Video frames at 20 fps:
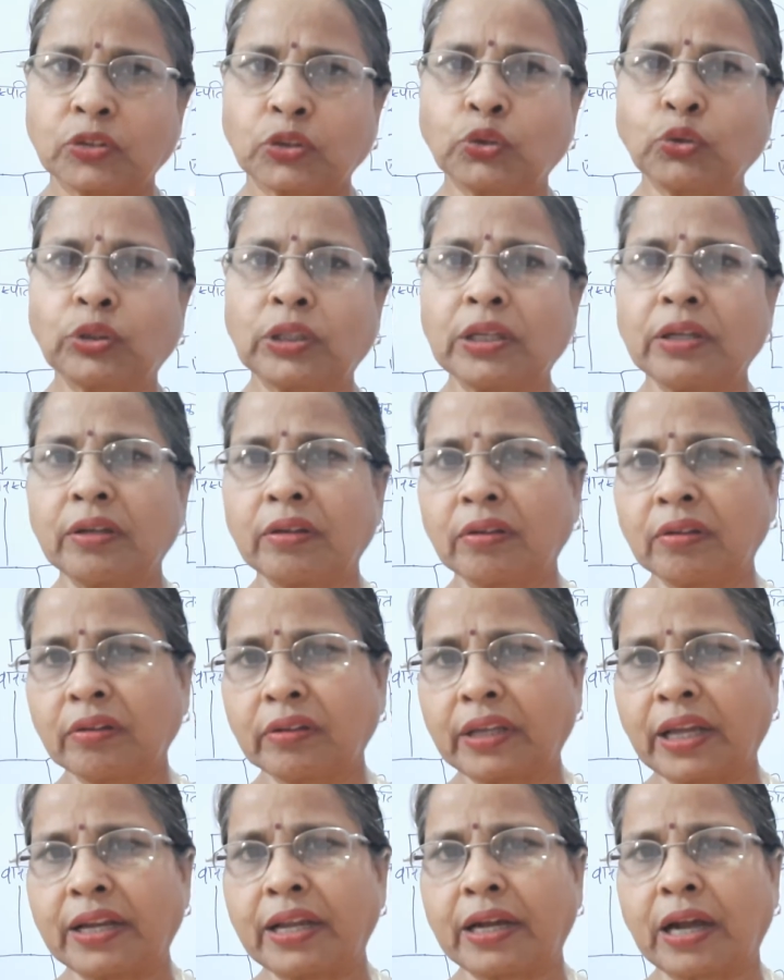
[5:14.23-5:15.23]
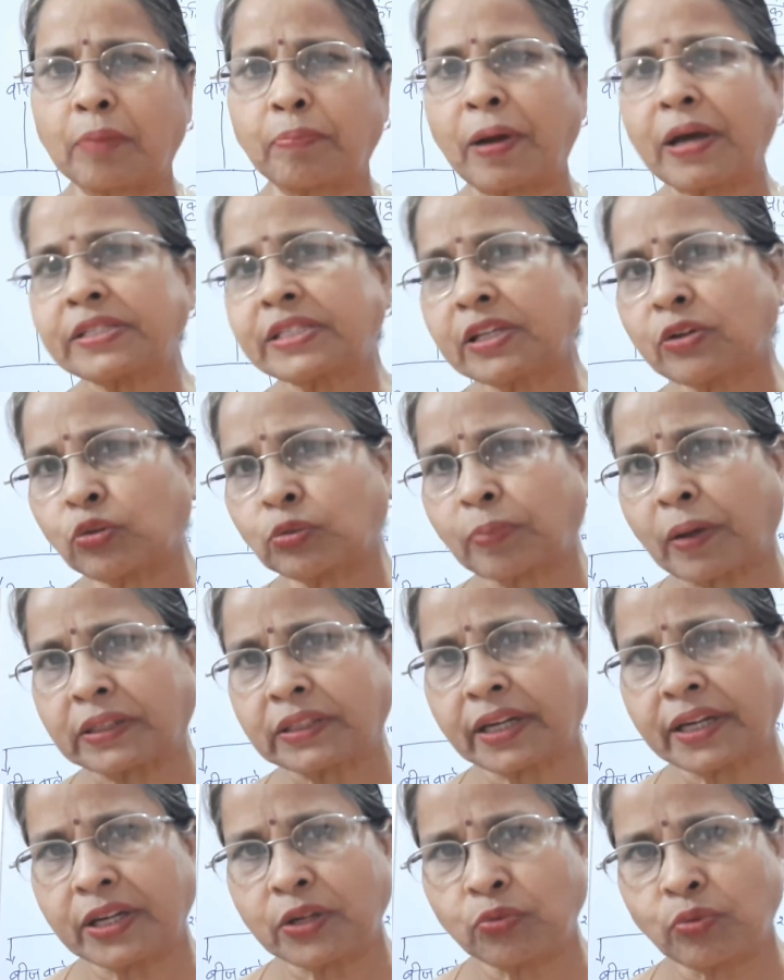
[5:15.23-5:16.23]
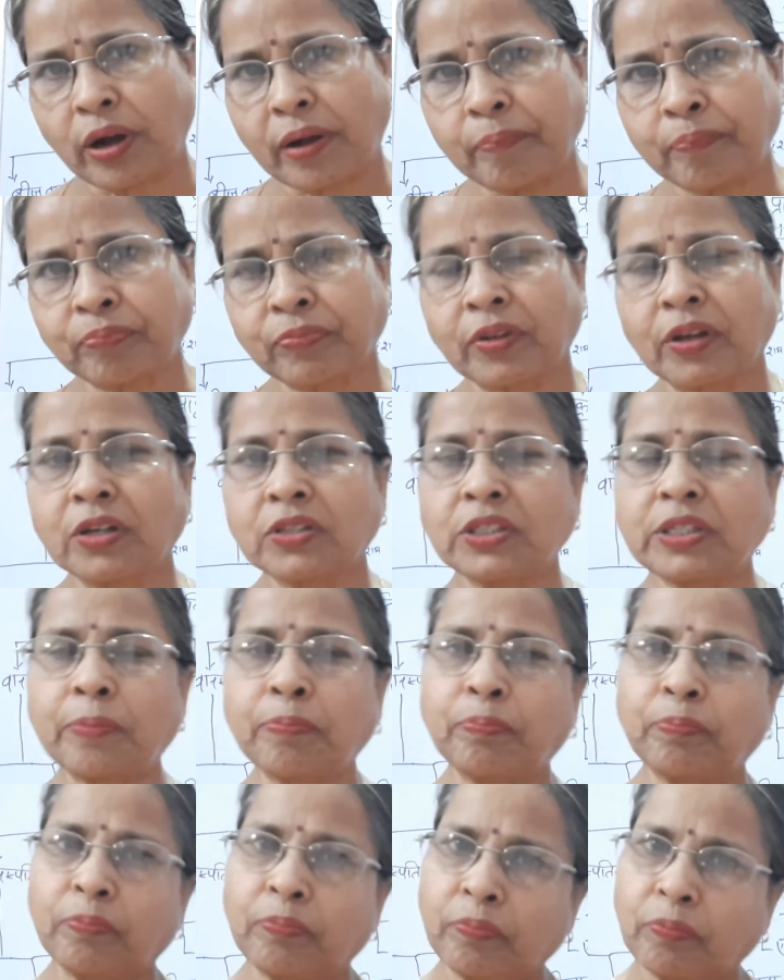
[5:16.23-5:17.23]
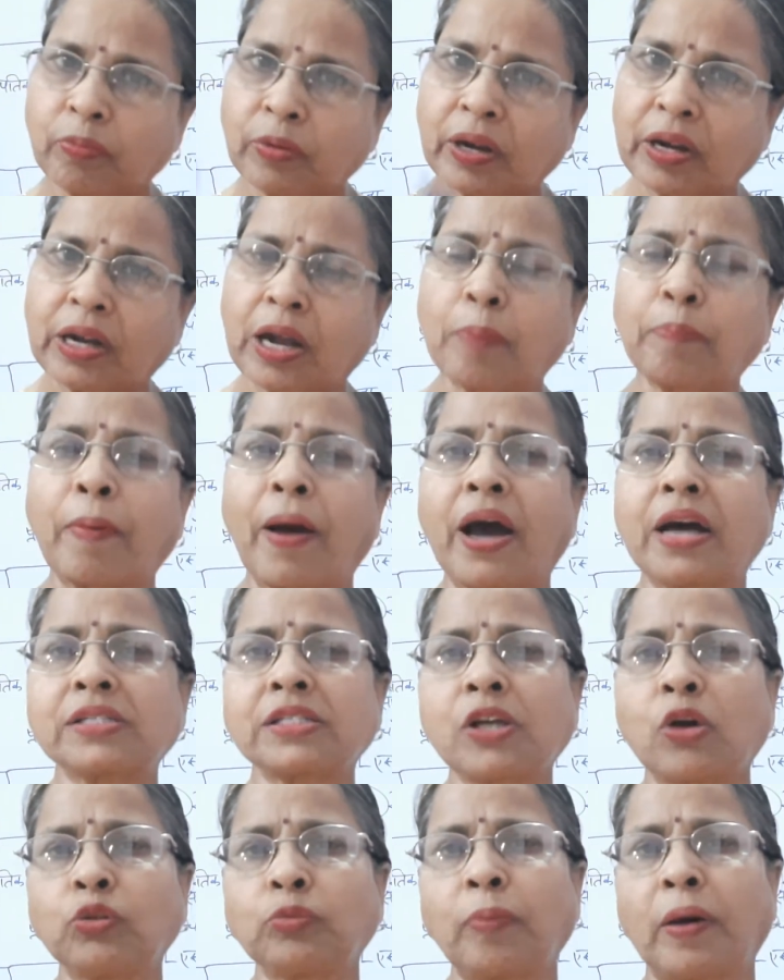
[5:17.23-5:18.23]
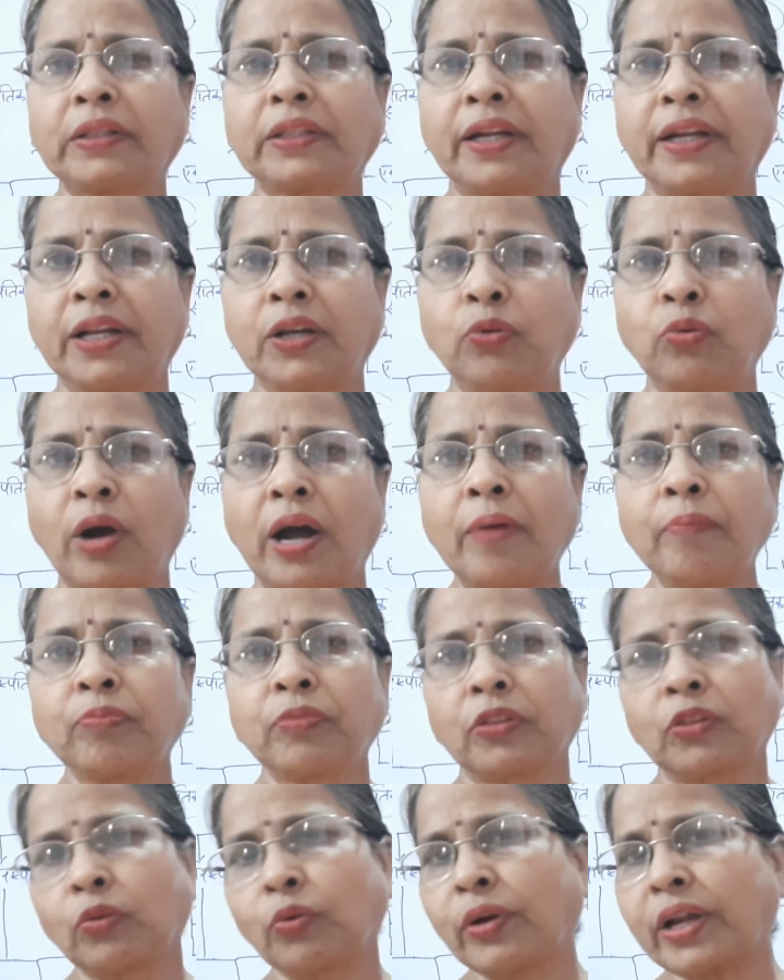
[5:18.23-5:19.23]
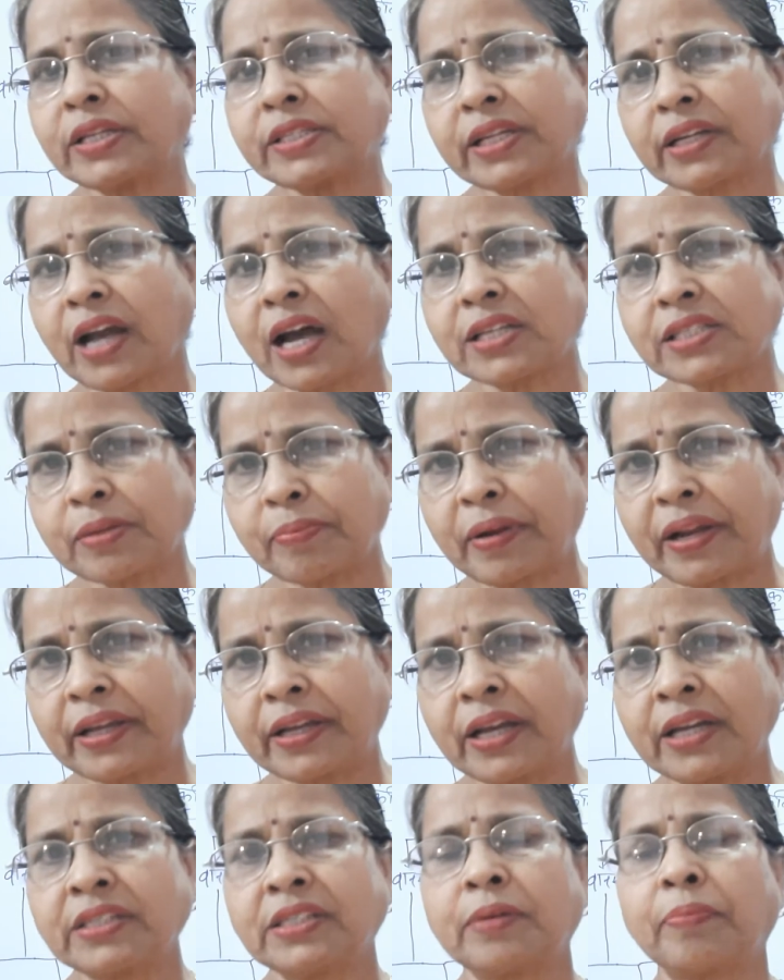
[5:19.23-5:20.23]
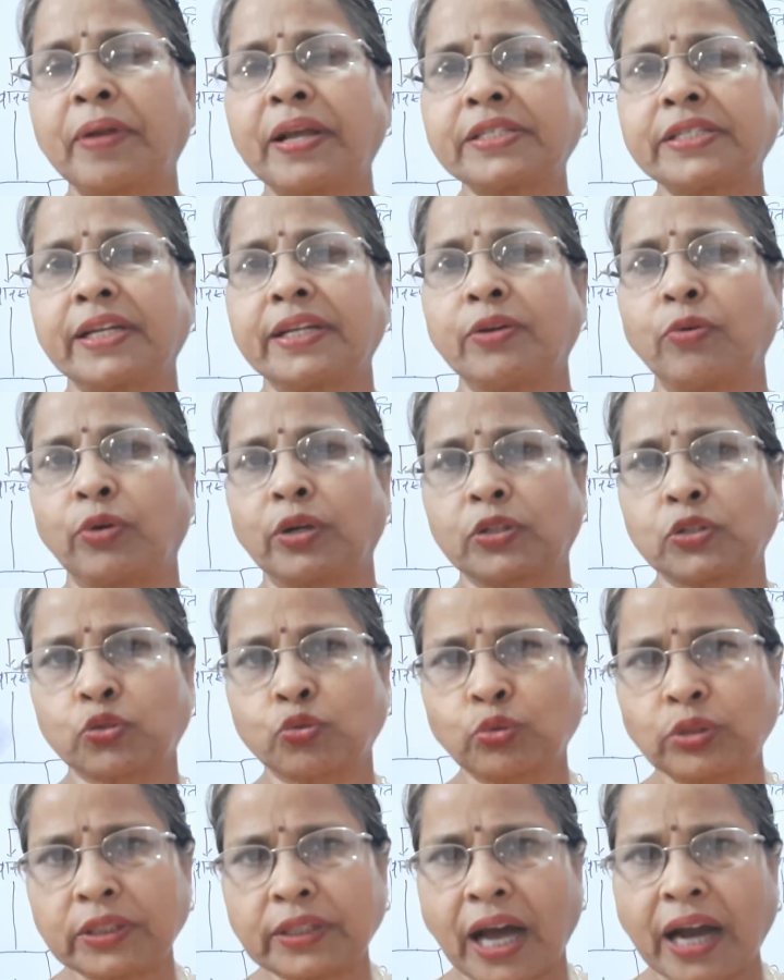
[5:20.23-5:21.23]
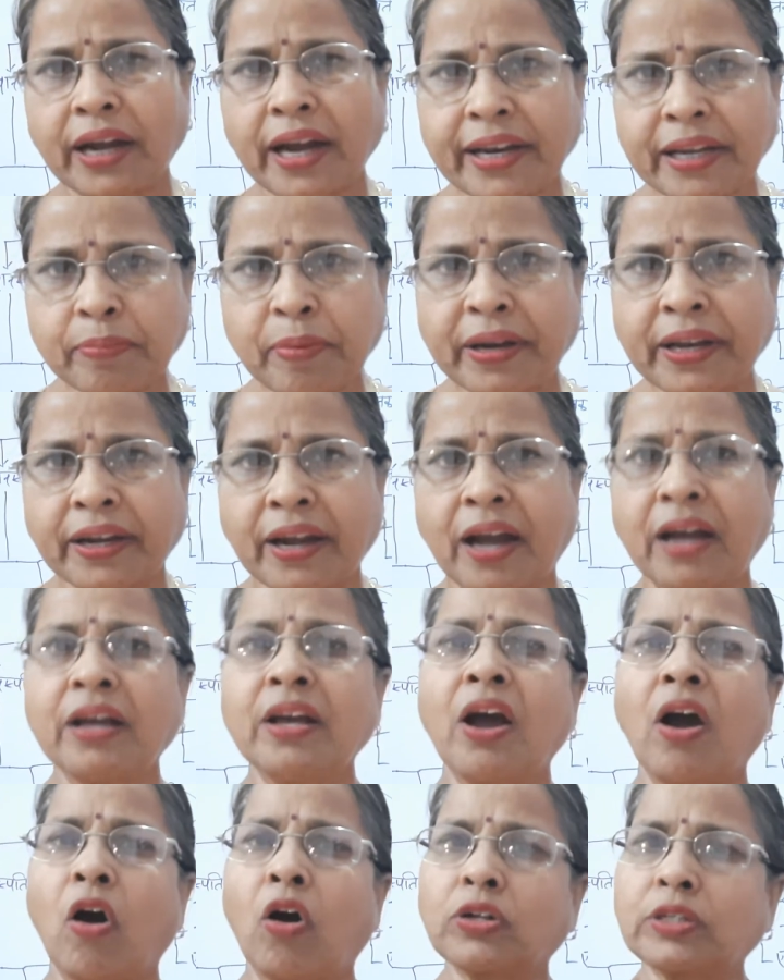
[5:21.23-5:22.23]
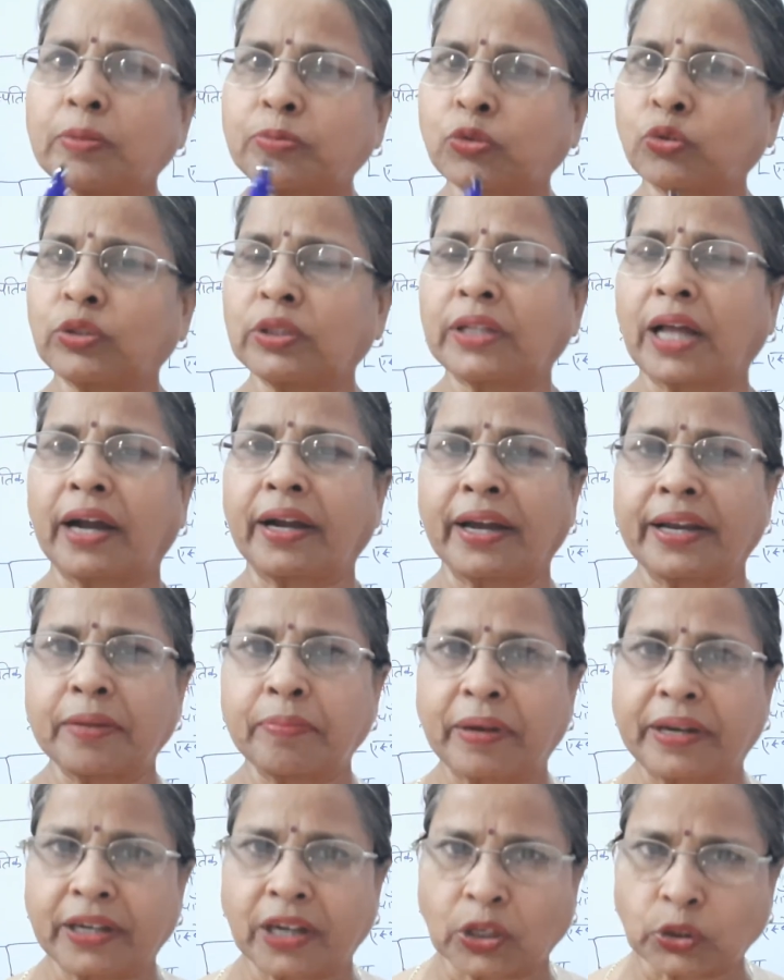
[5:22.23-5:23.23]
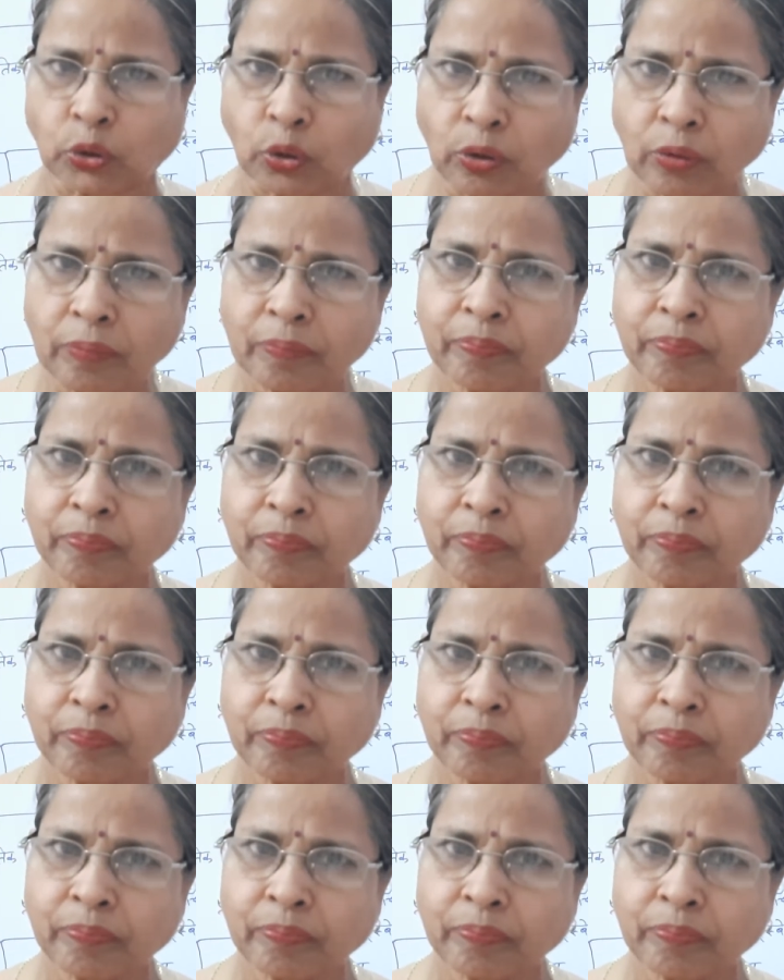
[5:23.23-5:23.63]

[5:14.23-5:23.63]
सूती के लिए कपास ही उत्पादन नहीं हुआ जब कपास का उत्पादन नहीं हुआ तो रेसे कहाँ से बनेंगे जब रेसे नहीं होंगे तो सूती धागा नहीं बनेगा और जब सूती धागा नहीं बनेगा तो